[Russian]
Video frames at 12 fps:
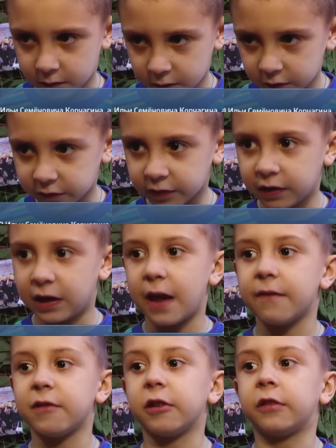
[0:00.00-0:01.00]
очень
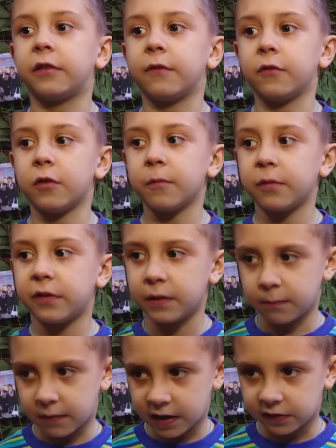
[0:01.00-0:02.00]
нравилось в нем
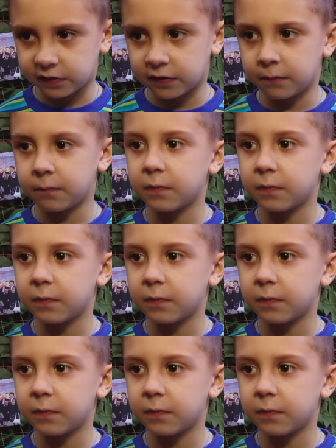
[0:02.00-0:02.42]
сниматься.